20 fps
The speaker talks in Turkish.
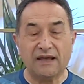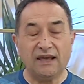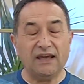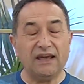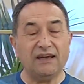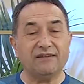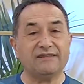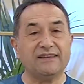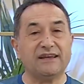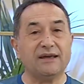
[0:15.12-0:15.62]

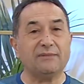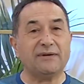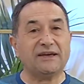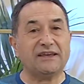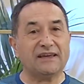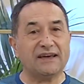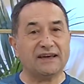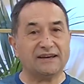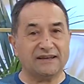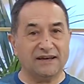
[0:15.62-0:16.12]
Evde
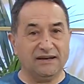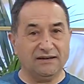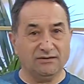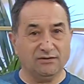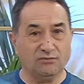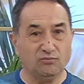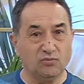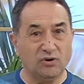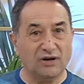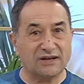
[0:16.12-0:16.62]
yemek yerken
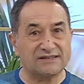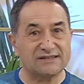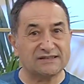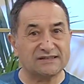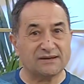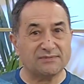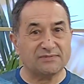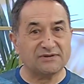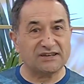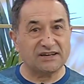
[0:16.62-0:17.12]

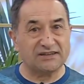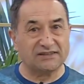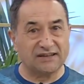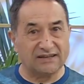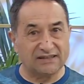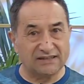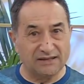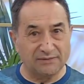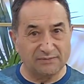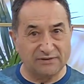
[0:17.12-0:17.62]
boğazınıza bir şey
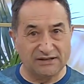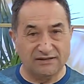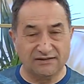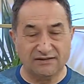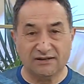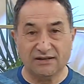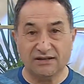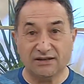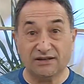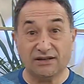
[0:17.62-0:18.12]
takılabilir
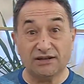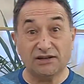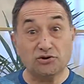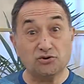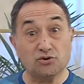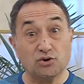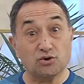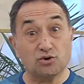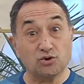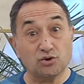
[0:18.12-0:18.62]
ya da
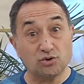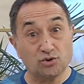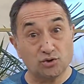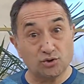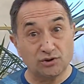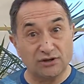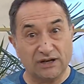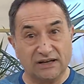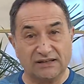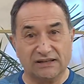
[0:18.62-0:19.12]

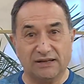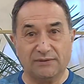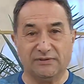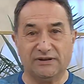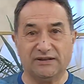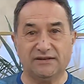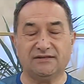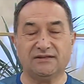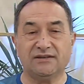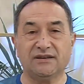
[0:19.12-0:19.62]
çocuğunuzun
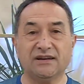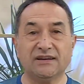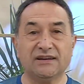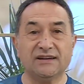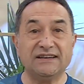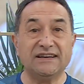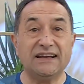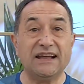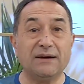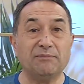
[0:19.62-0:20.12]
takılabilir.
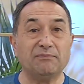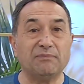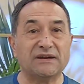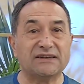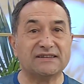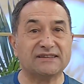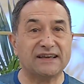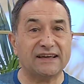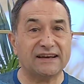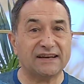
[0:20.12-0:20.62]
Ne
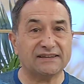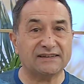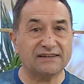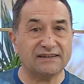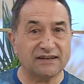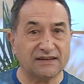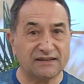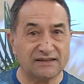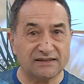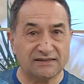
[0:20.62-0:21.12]
yapmanız
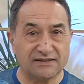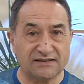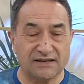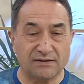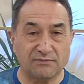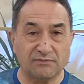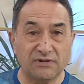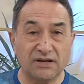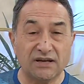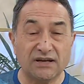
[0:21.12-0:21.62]
gerektiğini
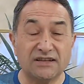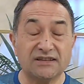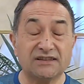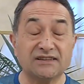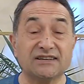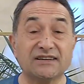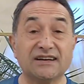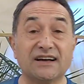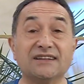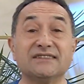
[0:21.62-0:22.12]
anlatacağım
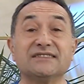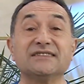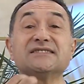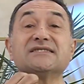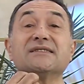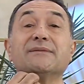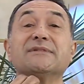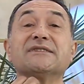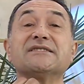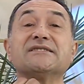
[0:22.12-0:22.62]
tıkandığı
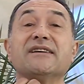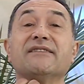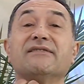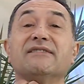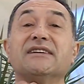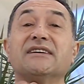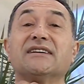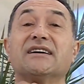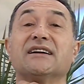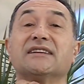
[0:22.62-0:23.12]
zaman
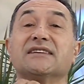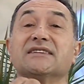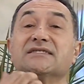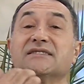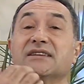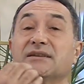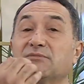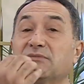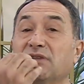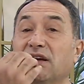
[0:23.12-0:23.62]
sevgili
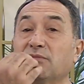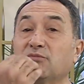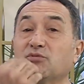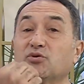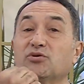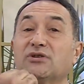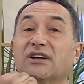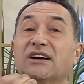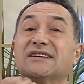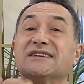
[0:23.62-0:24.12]
kardeşlerim tam
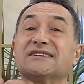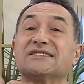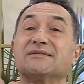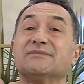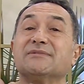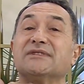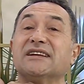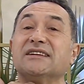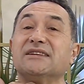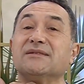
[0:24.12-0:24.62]
yutak
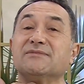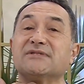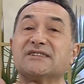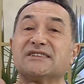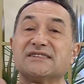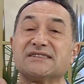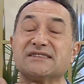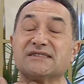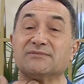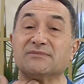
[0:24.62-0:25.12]
kısmı dediğimiz
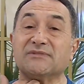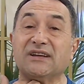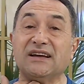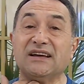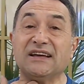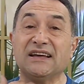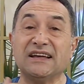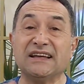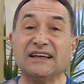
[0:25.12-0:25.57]
kısımda